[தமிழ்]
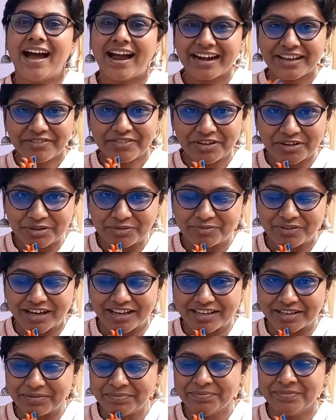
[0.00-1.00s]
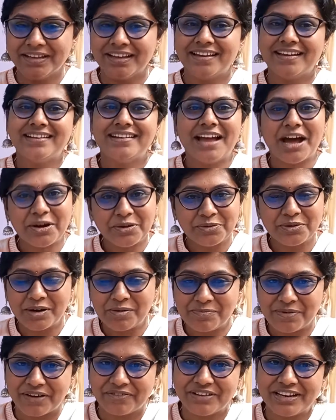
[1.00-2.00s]
அனைவருக்கும் வணக்கம் நான்
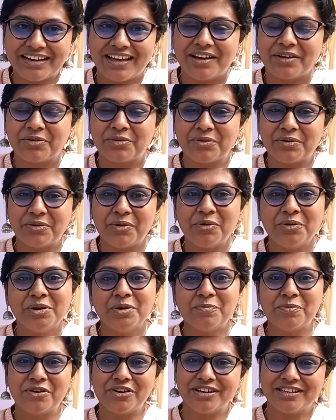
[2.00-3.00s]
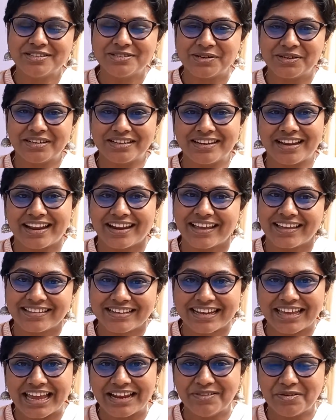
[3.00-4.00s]
உங்கள் பிரவீனா கொங்கு பொண்ணுன்னு சொல்லிட்டு நிறைய
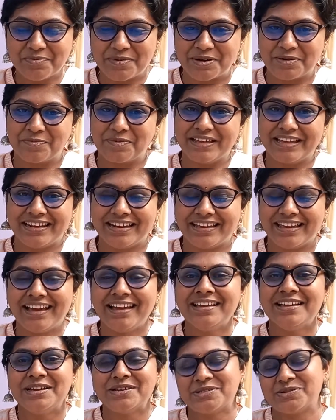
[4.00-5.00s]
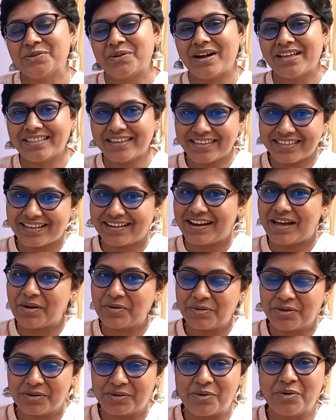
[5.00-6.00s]
இதில் கேள்விப்பட்டிருப்பீங்க இல்லையா ஸோ அதே தான் நான்
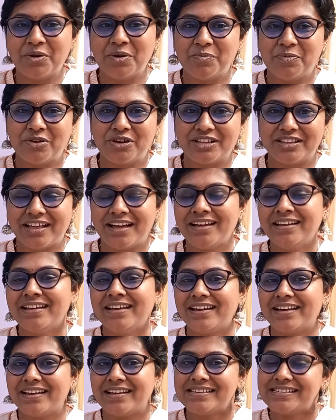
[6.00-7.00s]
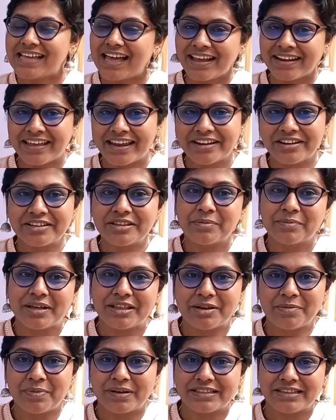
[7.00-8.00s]
உங்கள் கொங்கு பொண்ணு தான் சார் கேட்டிருந்த
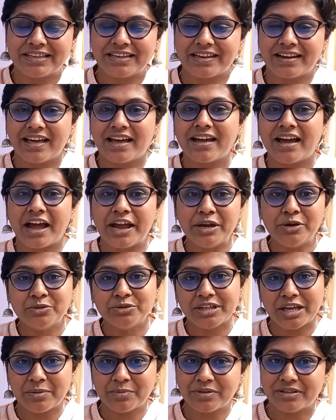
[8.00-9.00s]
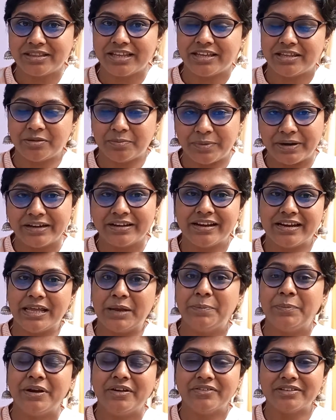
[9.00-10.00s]
மாதிரி பார்த்தீங்கன்னா ஐநூற்றி ஐம்பத்தைந்து பெண்கள்
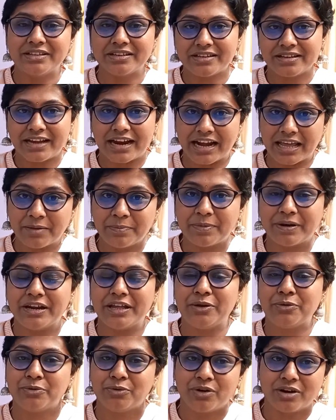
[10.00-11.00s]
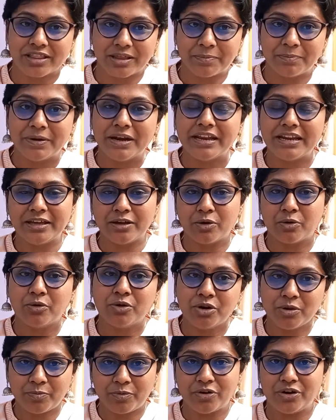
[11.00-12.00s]
எப்படி வந்துட்டு கனெக்ட் பண்ணி உங்களோட எப்படி நீங்கள்
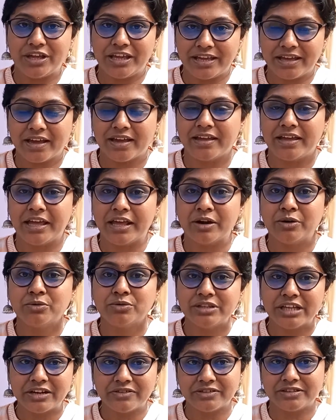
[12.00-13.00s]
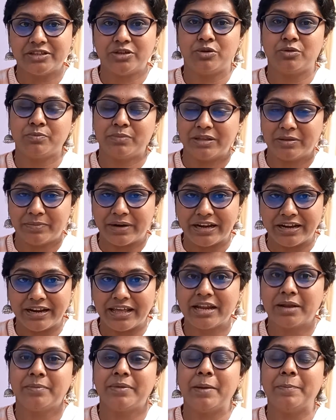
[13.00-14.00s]
கொண்டு போனீங்க இரநூத்தி எழுபத்தி ஒன்பது மணி
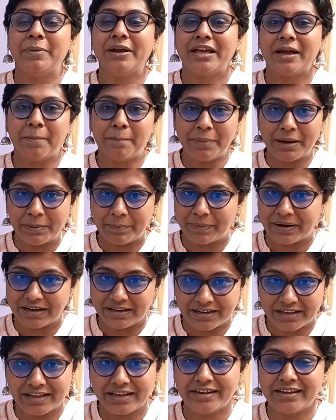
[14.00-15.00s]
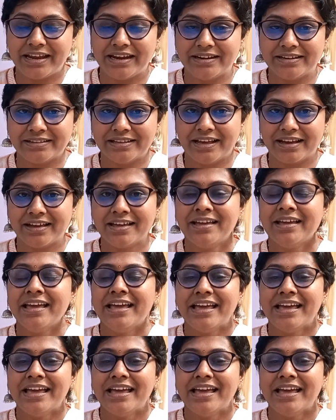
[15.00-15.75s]
நேரம் எப்படி கம்ப்ளீட் பண்ணினீங்கன்னு கேட்டிருந்தாங்க